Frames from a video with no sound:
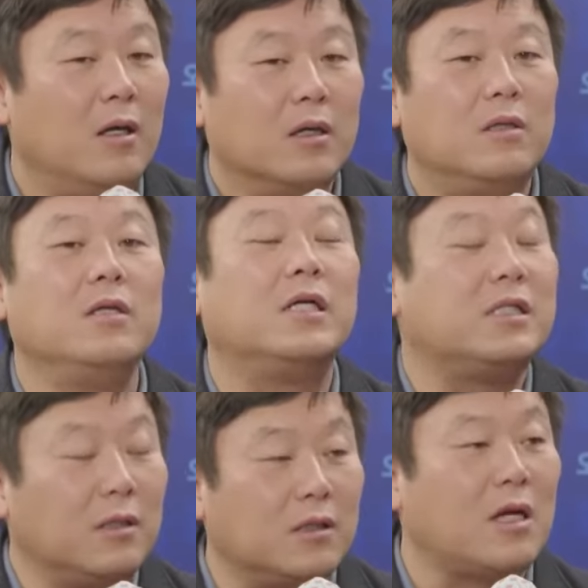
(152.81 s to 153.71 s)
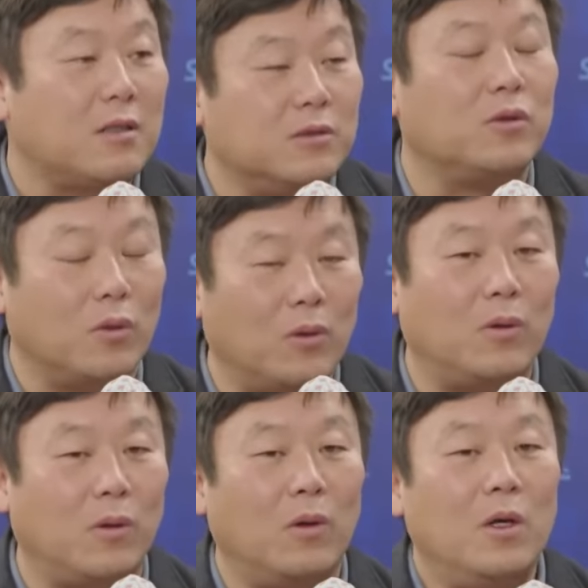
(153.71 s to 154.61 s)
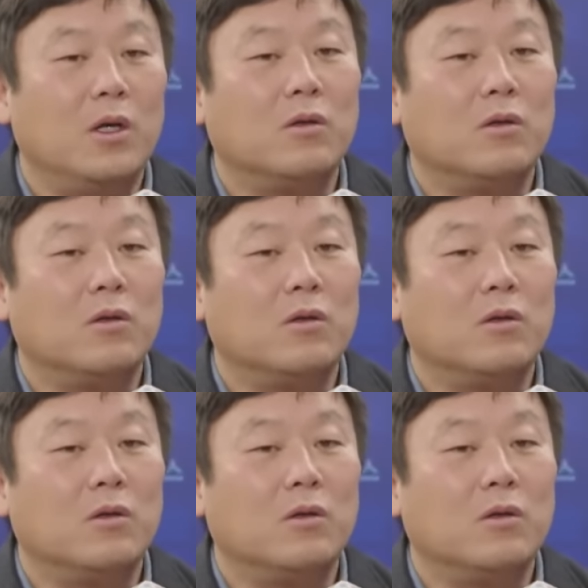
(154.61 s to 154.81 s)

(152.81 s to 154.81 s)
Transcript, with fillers: 음. 그러니까 싱크탱크죠. 음.